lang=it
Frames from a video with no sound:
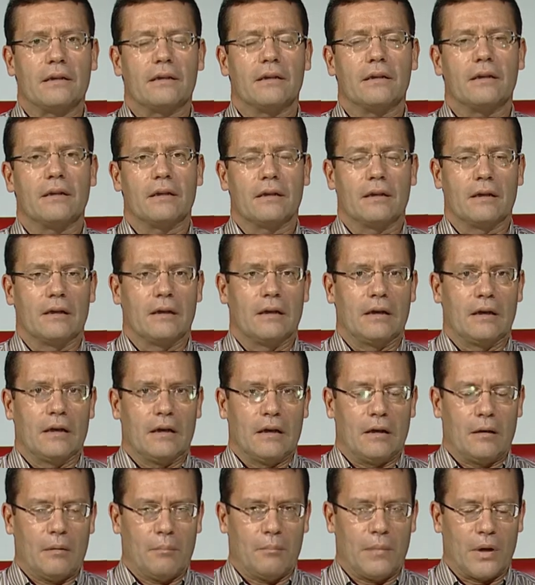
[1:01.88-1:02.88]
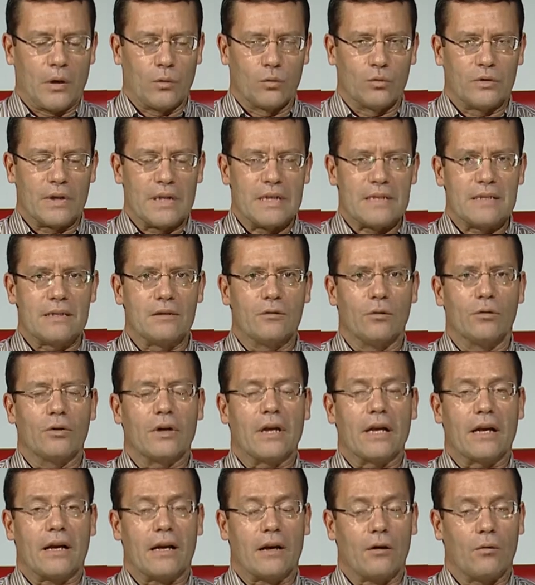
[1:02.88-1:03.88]
di
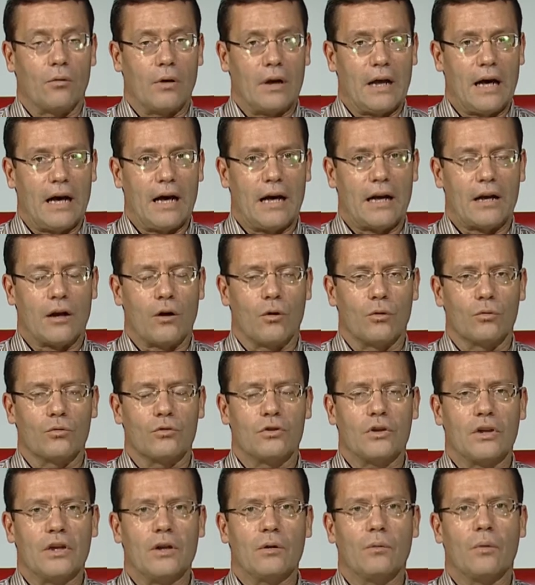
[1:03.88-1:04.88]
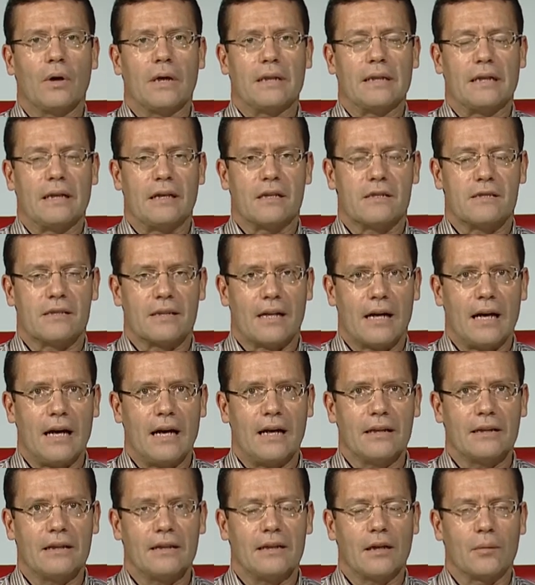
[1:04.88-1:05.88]
manutenzione regolare, e continua delle
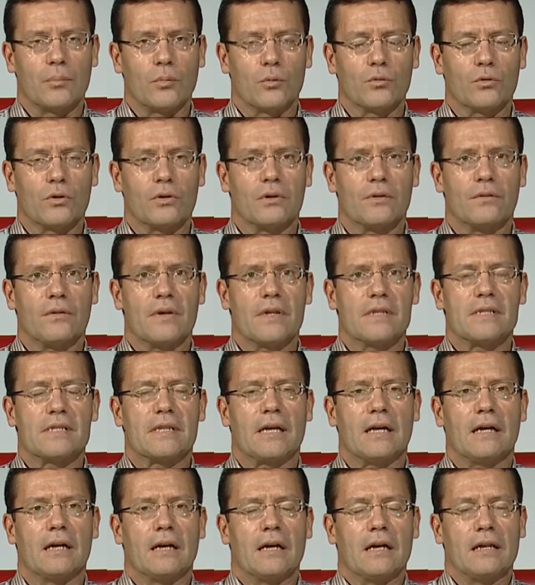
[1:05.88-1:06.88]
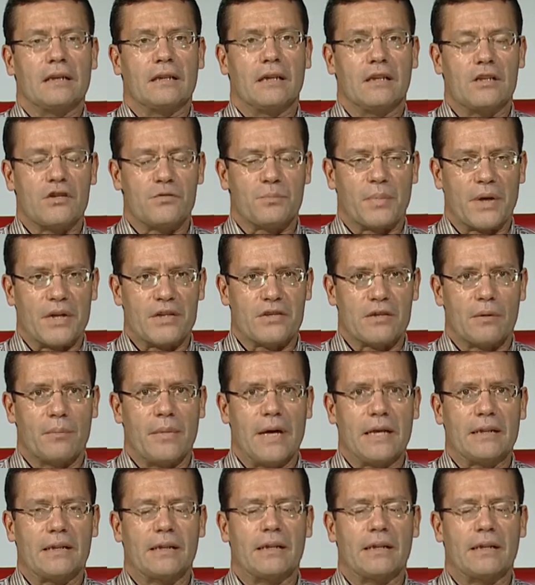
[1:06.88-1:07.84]
strade dal punto di vista degli sbrecciamenti